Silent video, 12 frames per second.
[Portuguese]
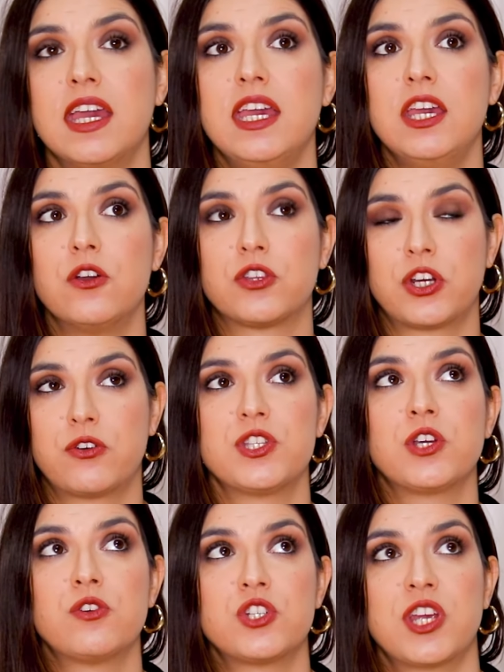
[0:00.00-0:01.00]
E outra
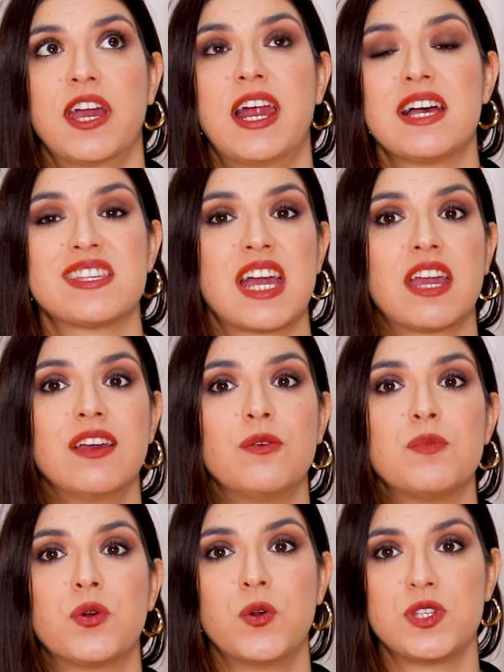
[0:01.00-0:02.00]
coisa que eu achei graça é que
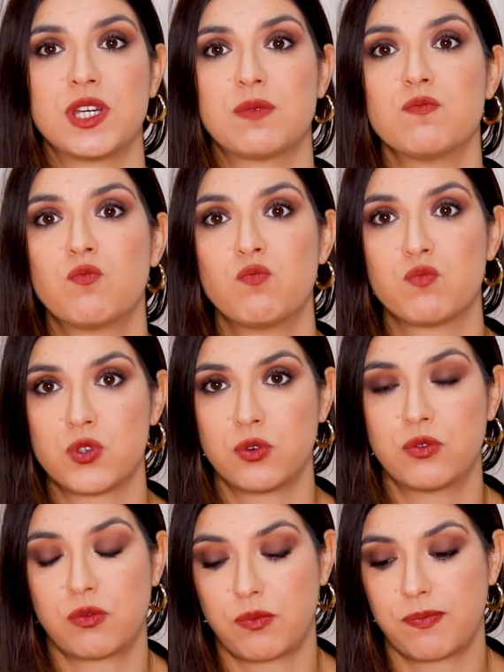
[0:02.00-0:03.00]
uma coisa que me
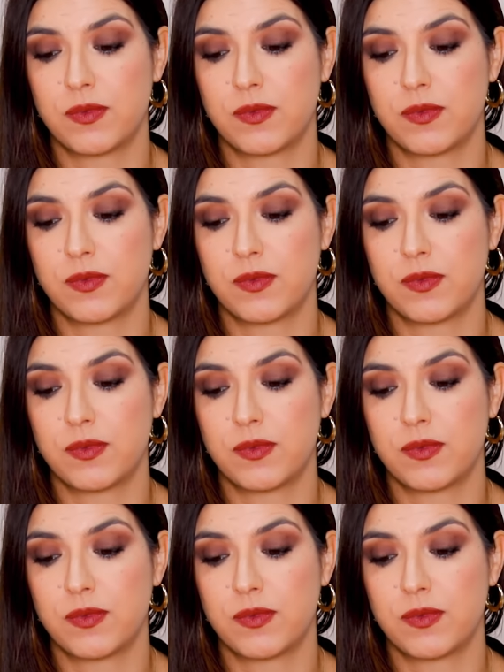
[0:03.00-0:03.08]
começou